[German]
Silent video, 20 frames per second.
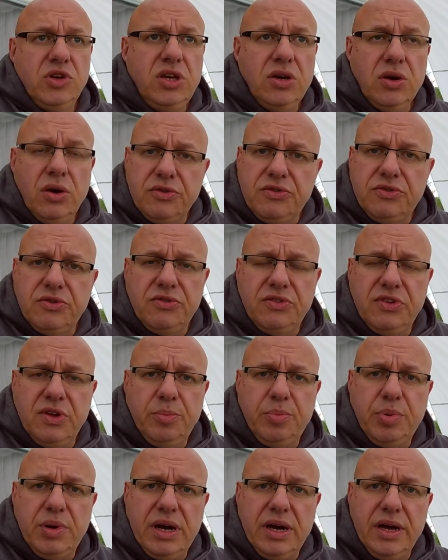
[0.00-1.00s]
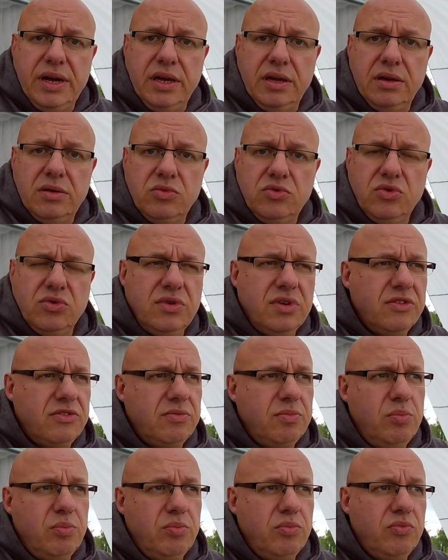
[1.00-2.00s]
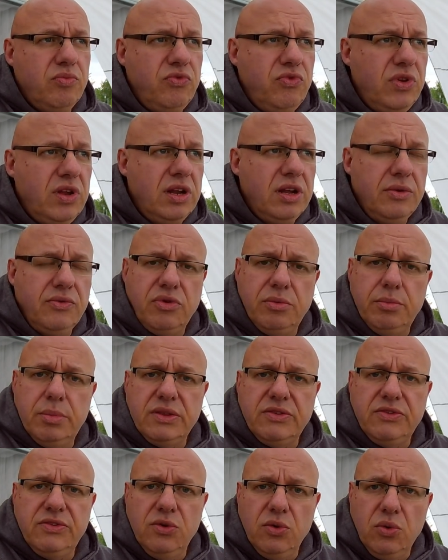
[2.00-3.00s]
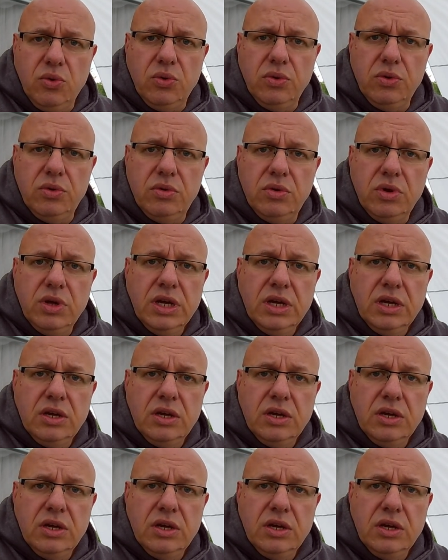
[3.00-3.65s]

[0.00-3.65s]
Kiosk ist dabei, du kriegst viele Informationen,